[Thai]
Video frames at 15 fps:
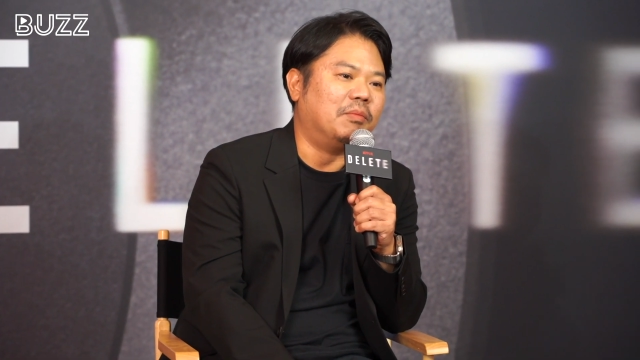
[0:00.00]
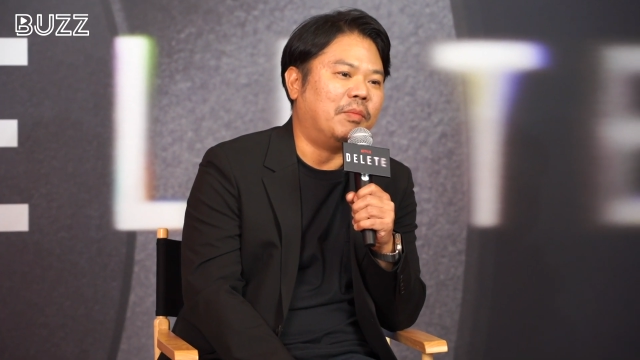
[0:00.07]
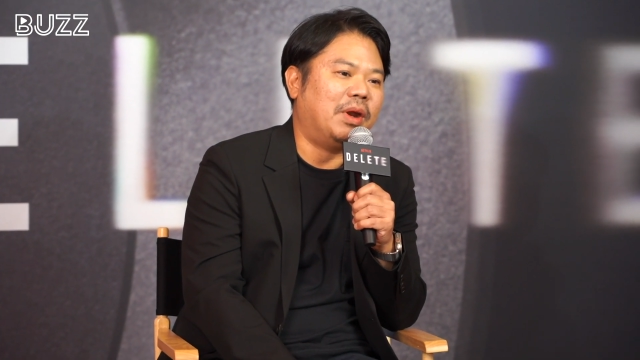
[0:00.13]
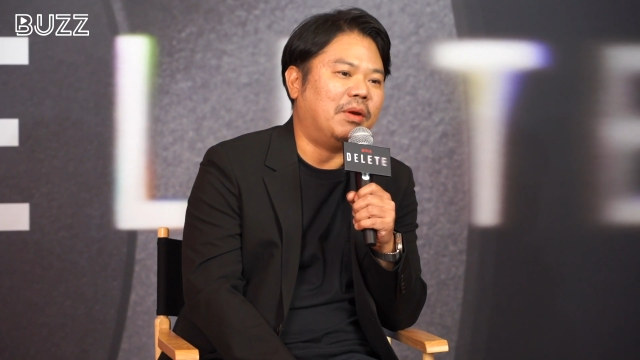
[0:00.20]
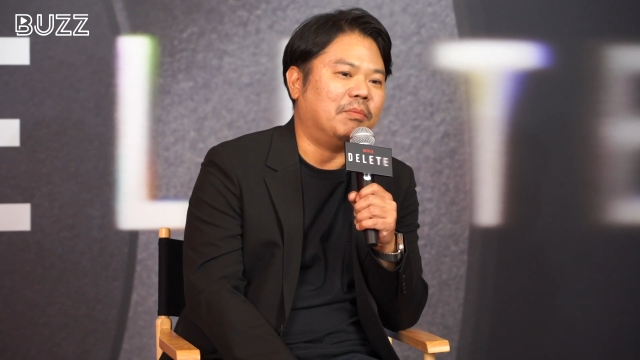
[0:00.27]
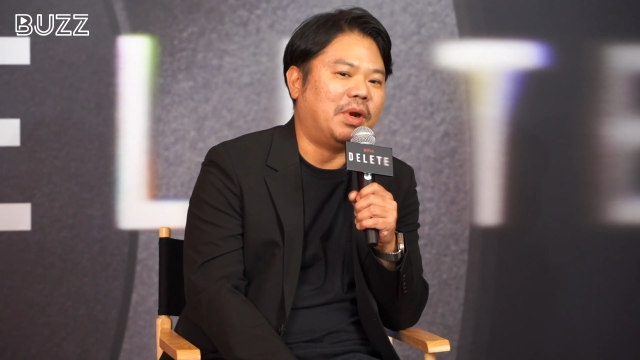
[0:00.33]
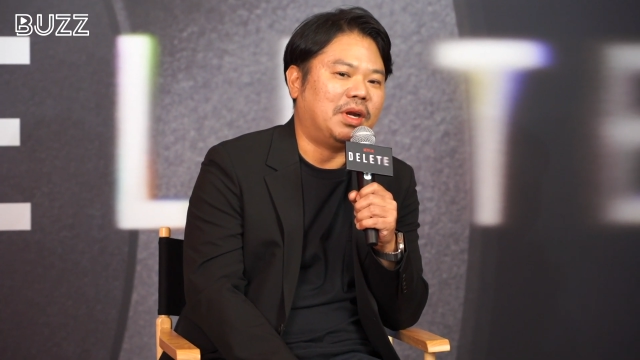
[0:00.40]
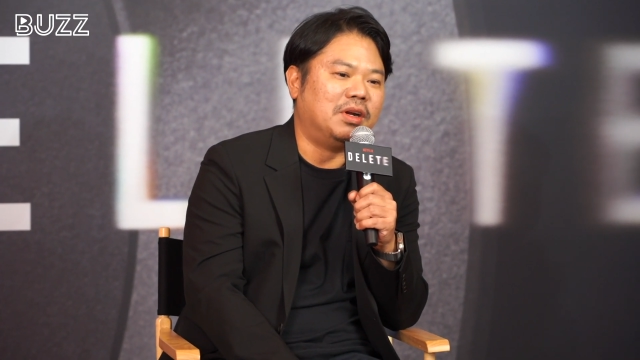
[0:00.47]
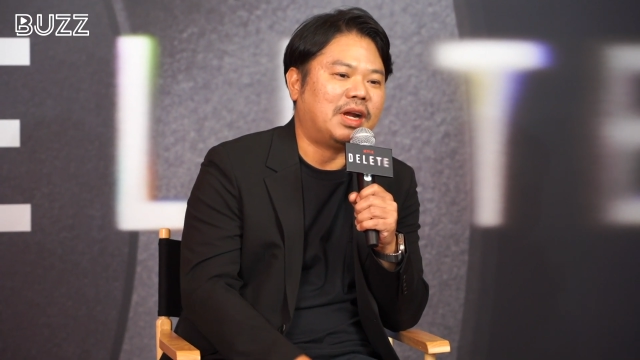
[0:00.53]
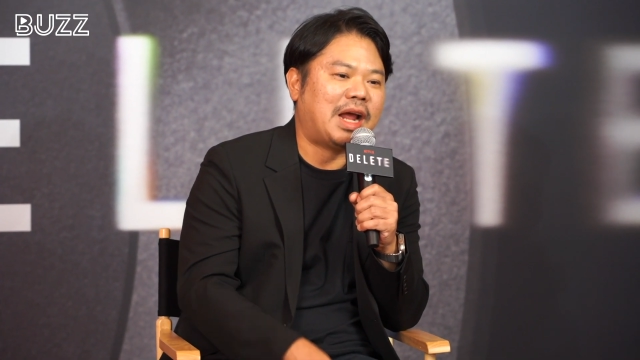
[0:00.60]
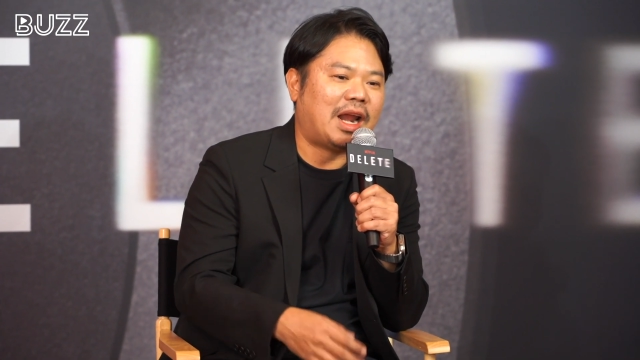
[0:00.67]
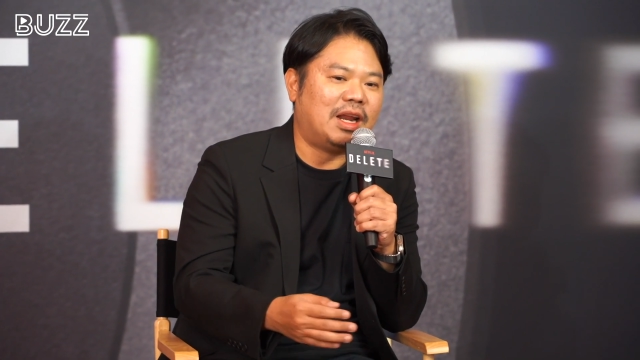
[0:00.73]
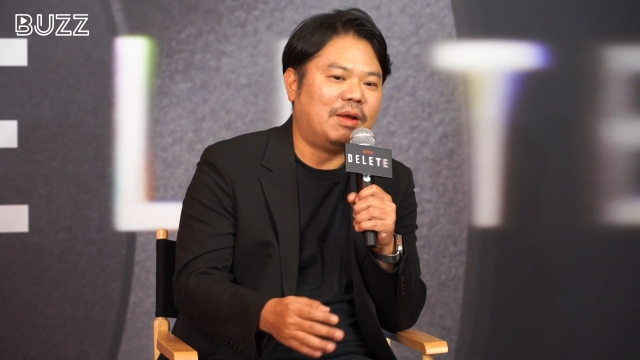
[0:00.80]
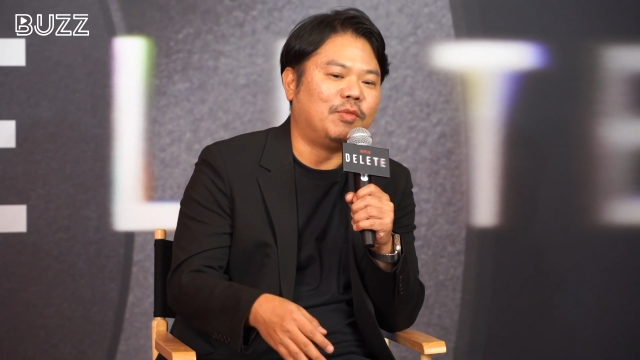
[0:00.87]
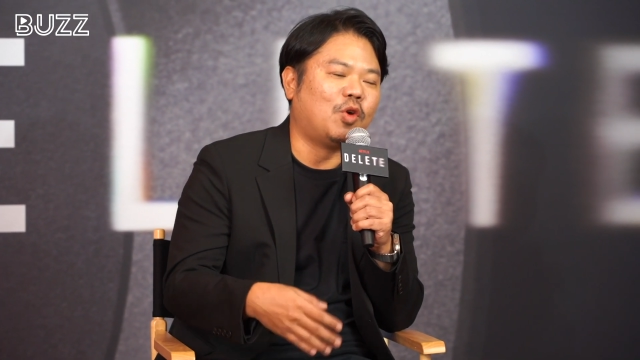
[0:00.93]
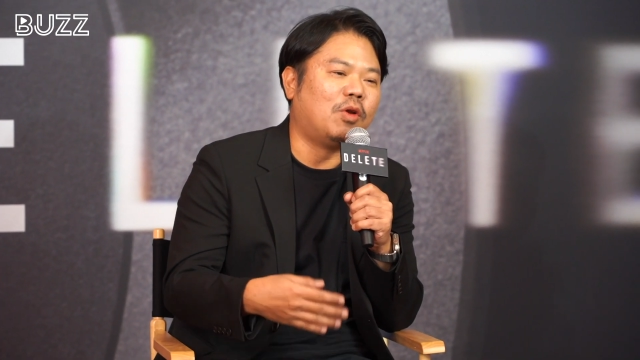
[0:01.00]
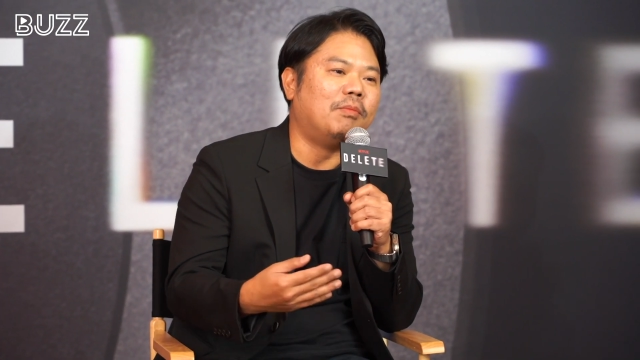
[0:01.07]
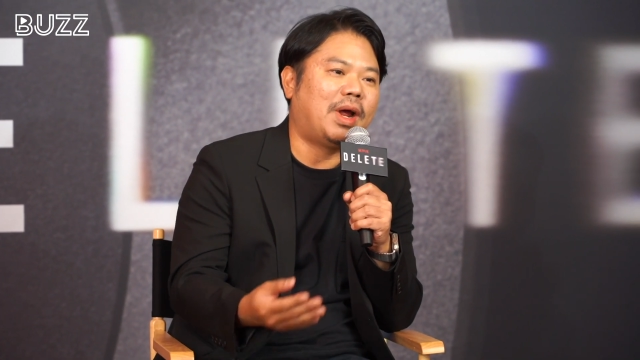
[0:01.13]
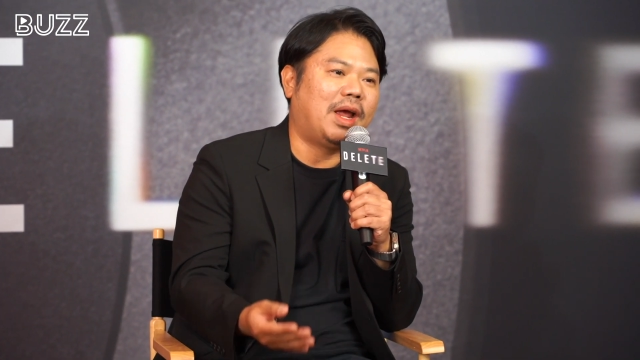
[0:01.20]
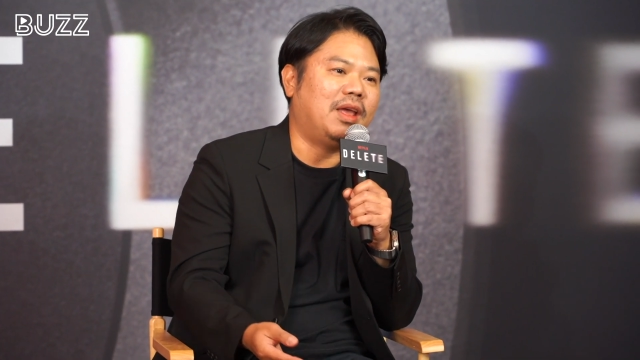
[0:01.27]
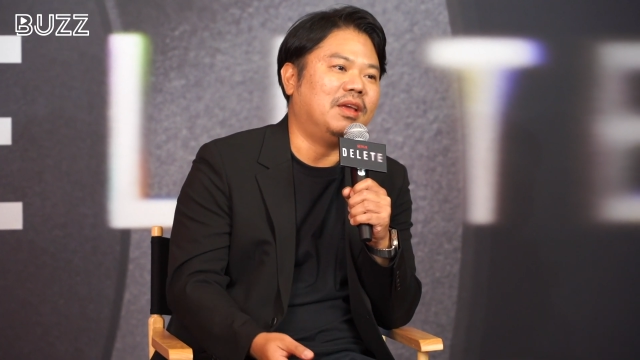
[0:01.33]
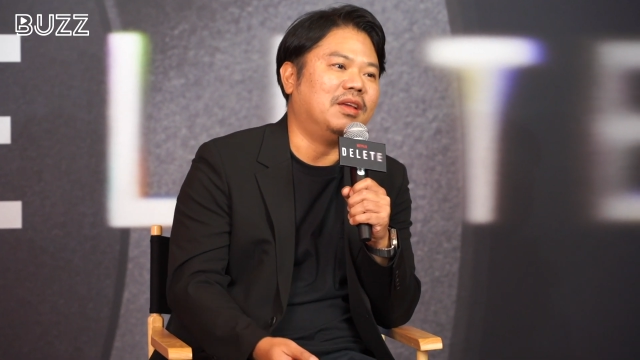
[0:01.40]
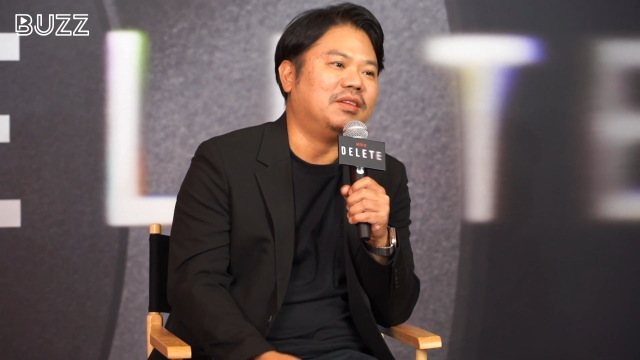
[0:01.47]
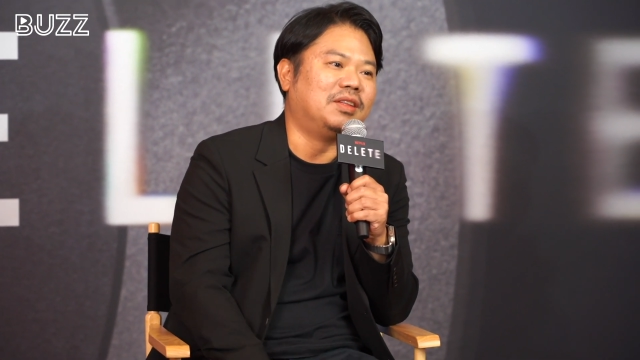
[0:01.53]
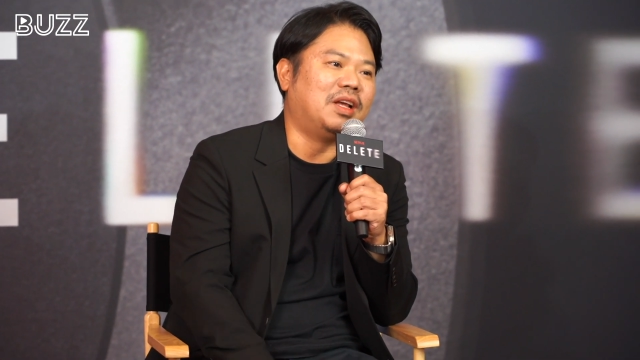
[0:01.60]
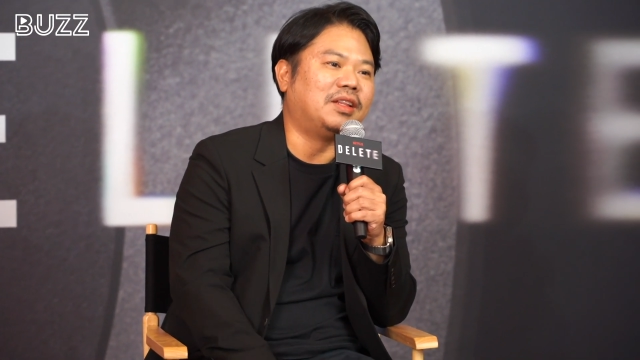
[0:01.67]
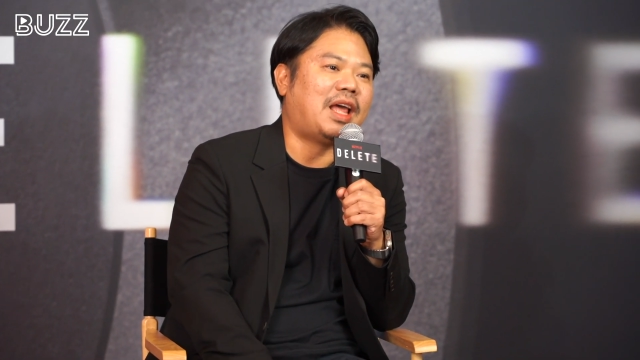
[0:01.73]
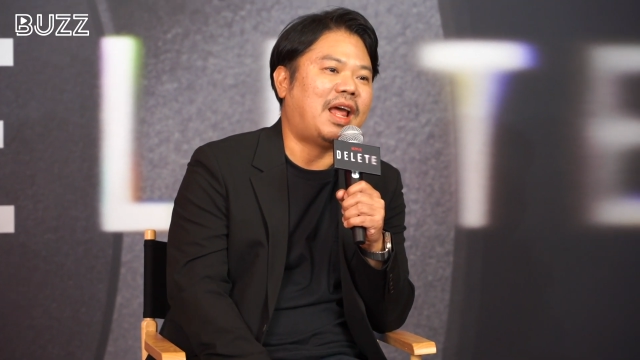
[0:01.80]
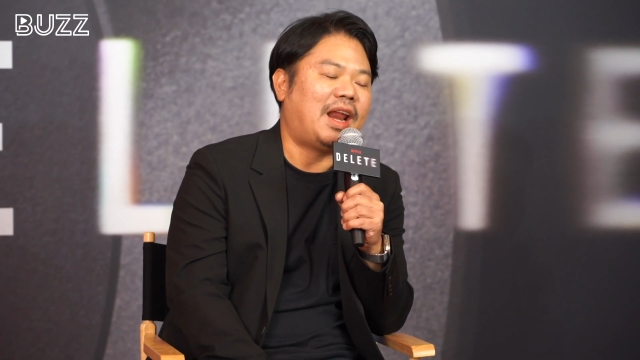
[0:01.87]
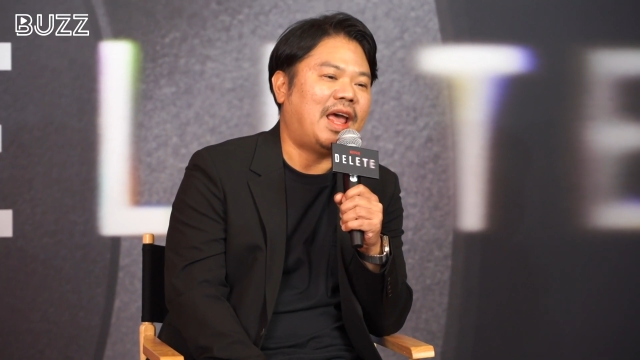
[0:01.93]
มันมันคือการเริ่มต้นใหม่
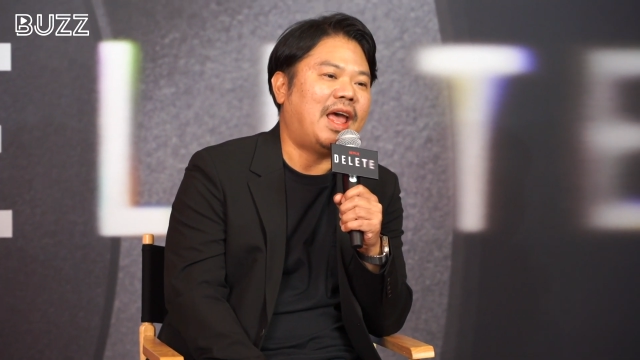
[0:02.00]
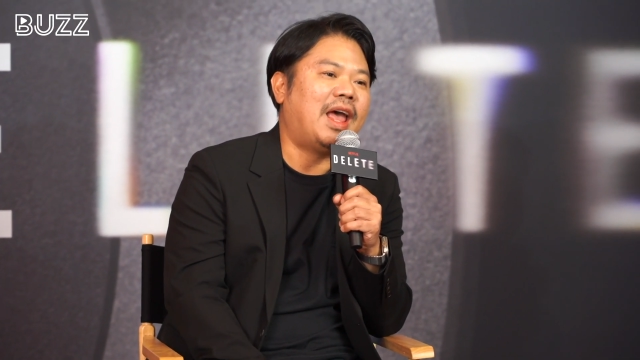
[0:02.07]
ตั้งแต่แร